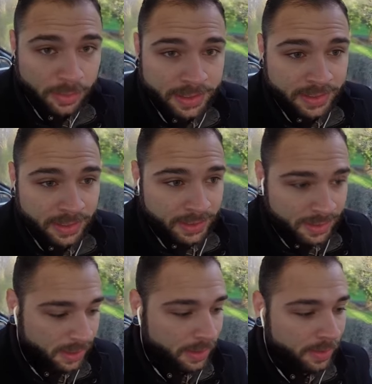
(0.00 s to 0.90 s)
um
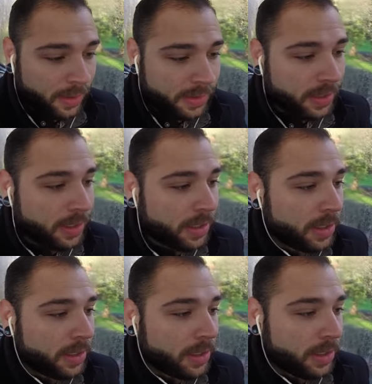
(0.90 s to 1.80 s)
receipt, igual esse aqui.
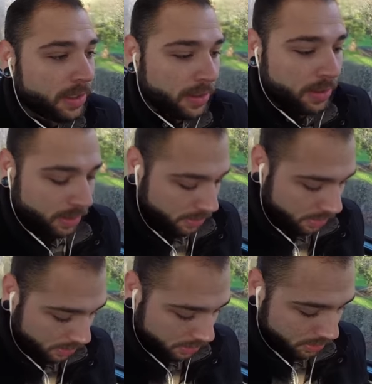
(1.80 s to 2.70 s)
Então, ó.